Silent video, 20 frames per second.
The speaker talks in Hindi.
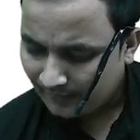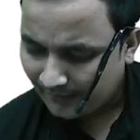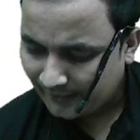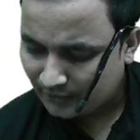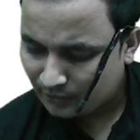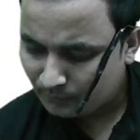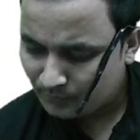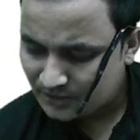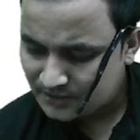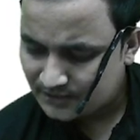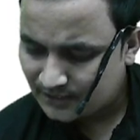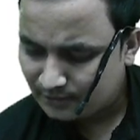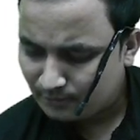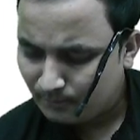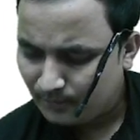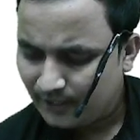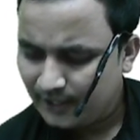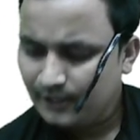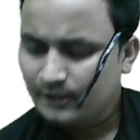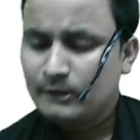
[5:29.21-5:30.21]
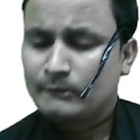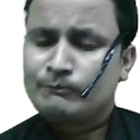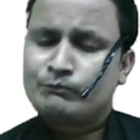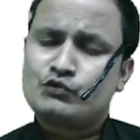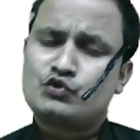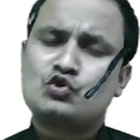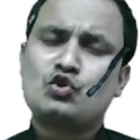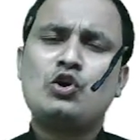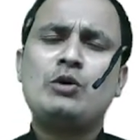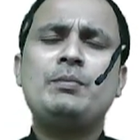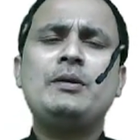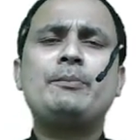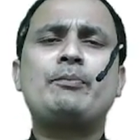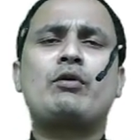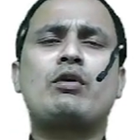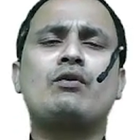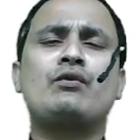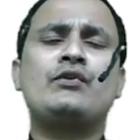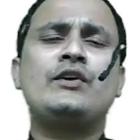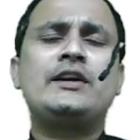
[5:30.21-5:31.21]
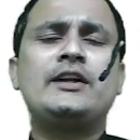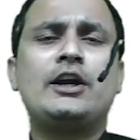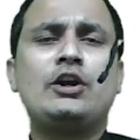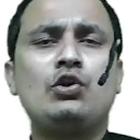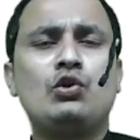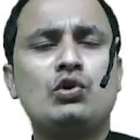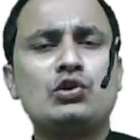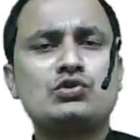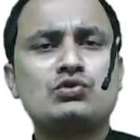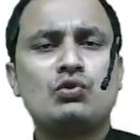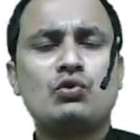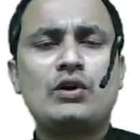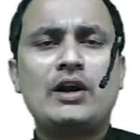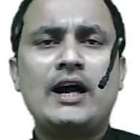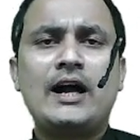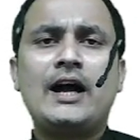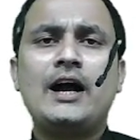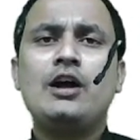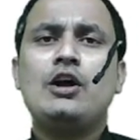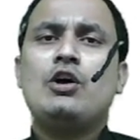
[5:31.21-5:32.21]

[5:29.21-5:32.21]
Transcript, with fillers: एडमिशन में जो भी प्रॉफिट एंड लॉस होगा